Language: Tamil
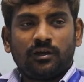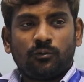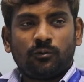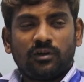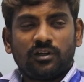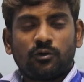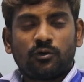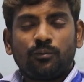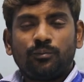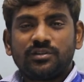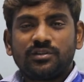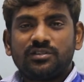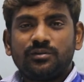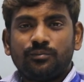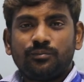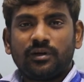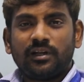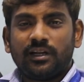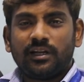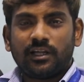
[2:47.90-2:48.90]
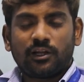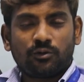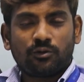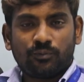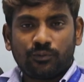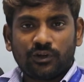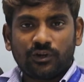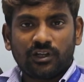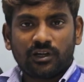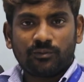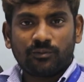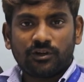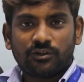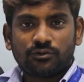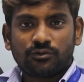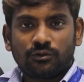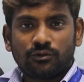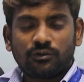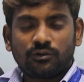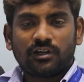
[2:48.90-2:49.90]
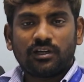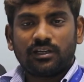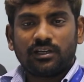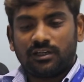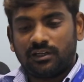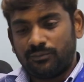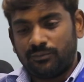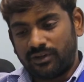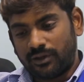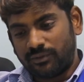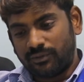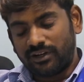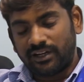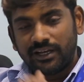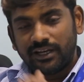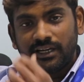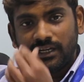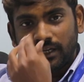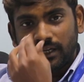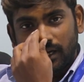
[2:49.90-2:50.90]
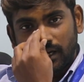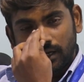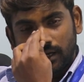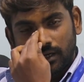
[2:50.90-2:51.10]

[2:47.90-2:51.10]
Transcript: உங்களுக்கு ரொம்ப சிம்பிளாக எல்லாருக்கும் புரிகிற மாதிரி சொல்லணும்னா இப்போ நம்ம டெய்லி